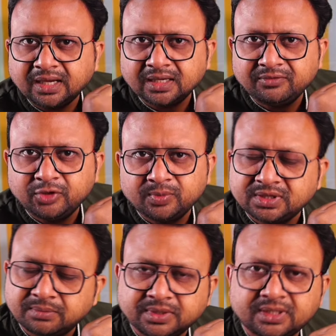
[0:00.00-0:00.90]
हैं अगले वीडियो
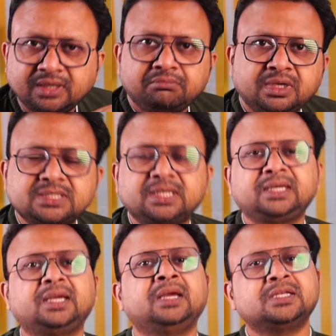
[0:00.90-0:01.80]
में तब तक लिए मस्त
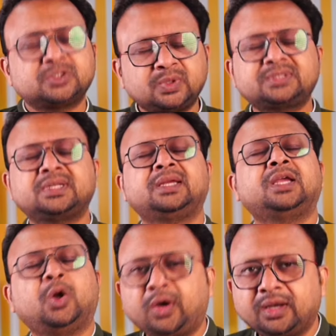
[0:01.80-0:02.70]
रहिए स्वस्थ
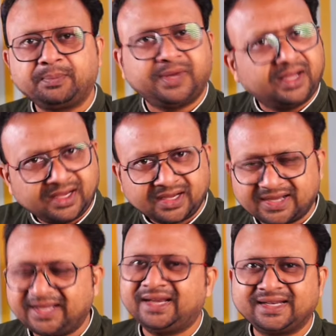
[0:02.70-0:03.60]
रहिए और अपना
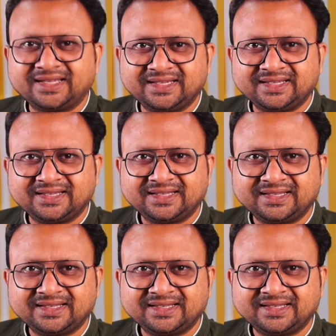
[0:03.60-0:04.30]
ख्याल रखिए